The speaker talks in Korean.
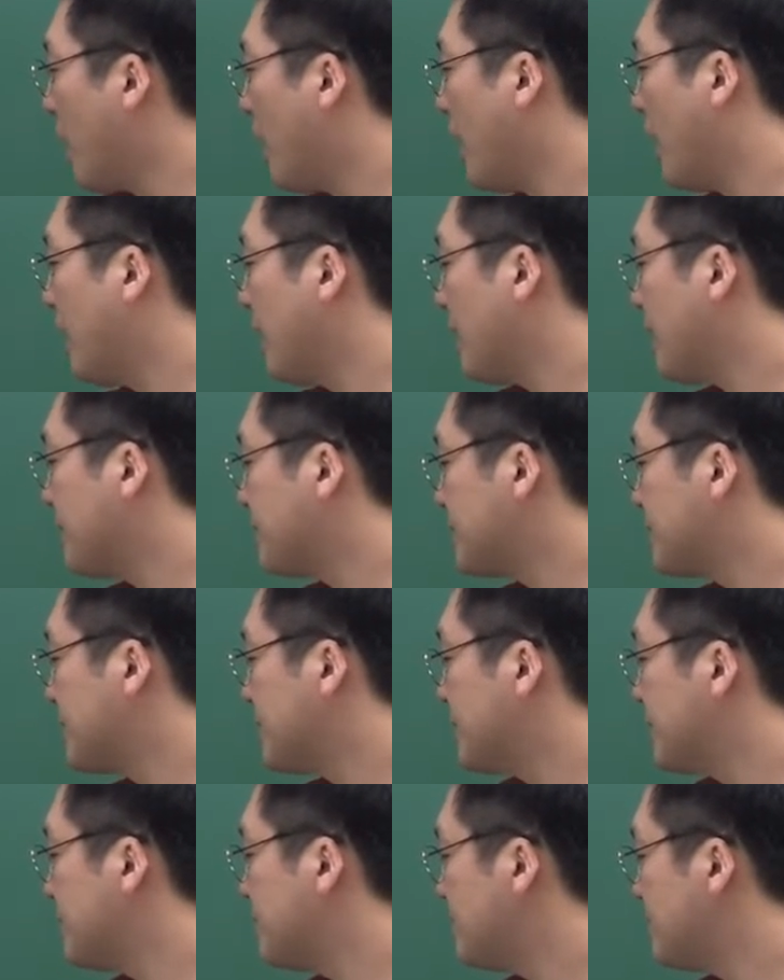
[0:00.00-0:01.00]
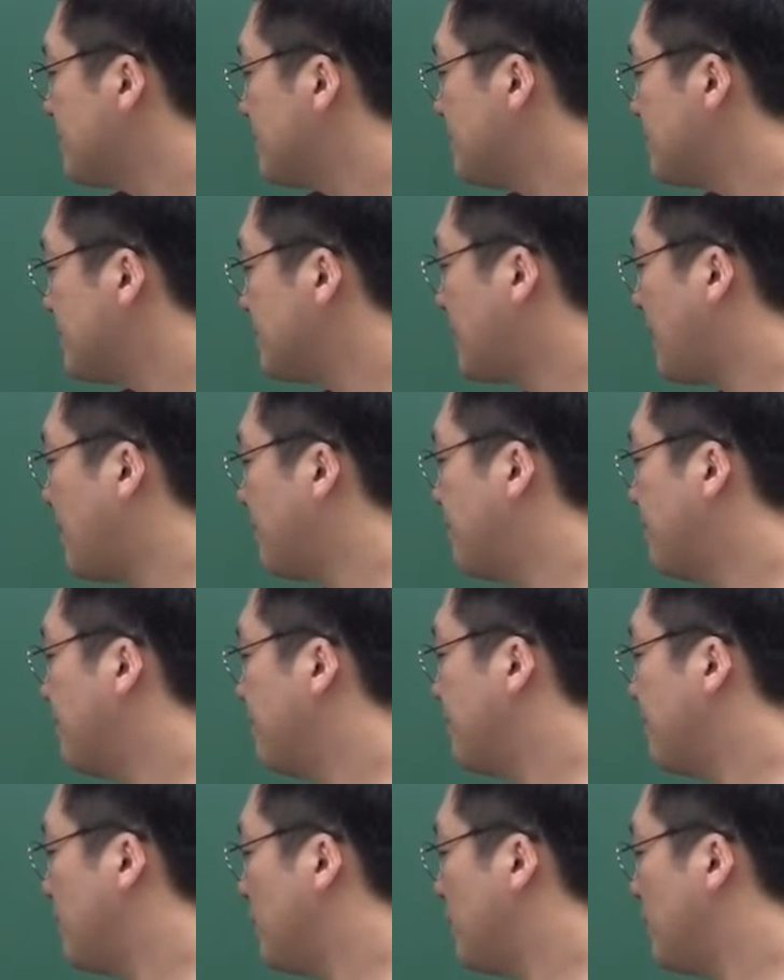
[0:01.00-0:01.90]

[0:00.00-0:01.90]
A값은 3.